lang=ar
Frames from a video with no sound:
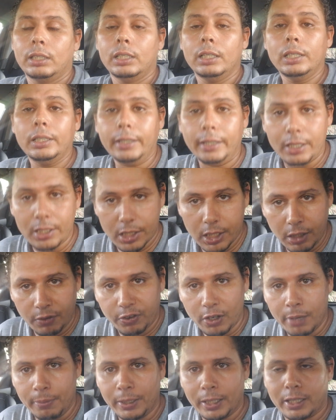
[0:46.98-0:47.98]
اللي عايشين
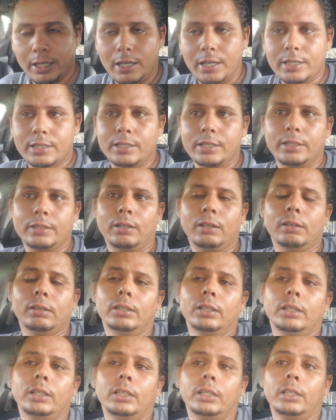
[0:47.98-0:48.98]
في امريكا اللاتينيه
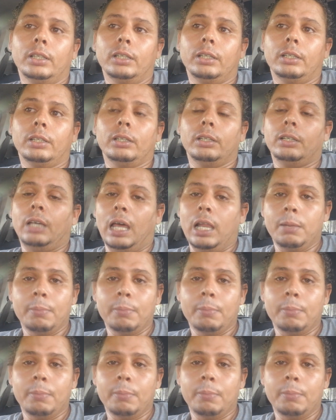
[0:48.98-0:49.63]
على آه،